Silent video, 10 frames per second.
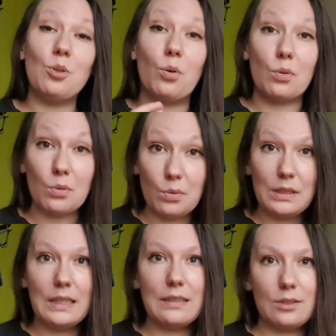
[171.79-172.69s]

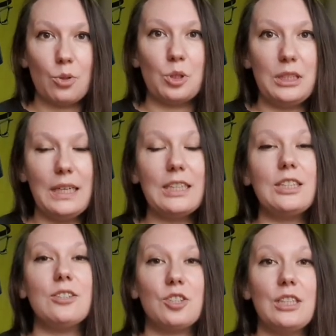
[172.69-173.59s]
ogólnie coś
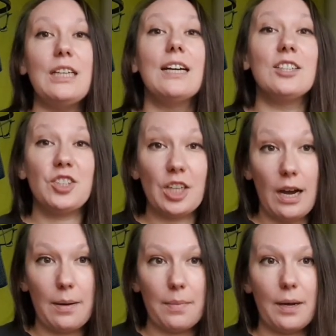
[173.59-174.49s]
jeść, czyli
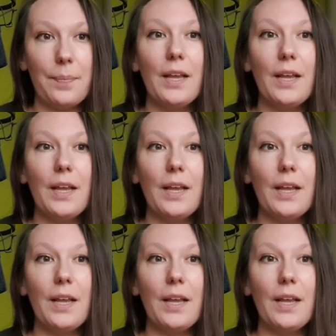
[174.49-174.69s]
czama.